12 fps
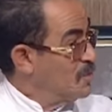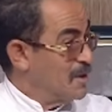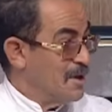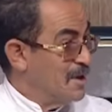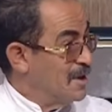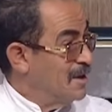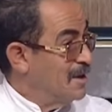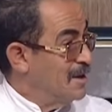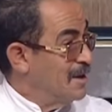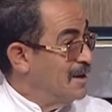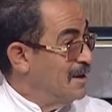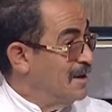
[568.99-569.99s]

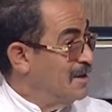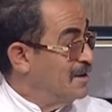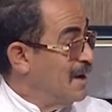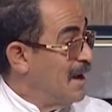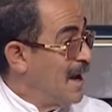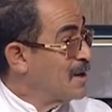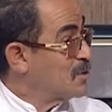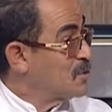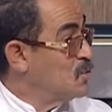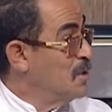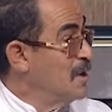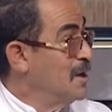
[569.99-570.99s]

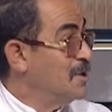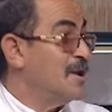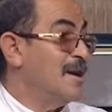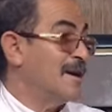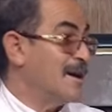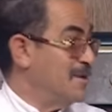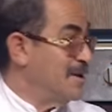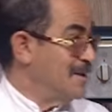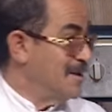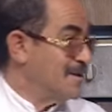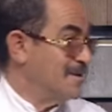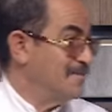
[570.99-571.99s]
وبحاجته دي اللي كامل الدسم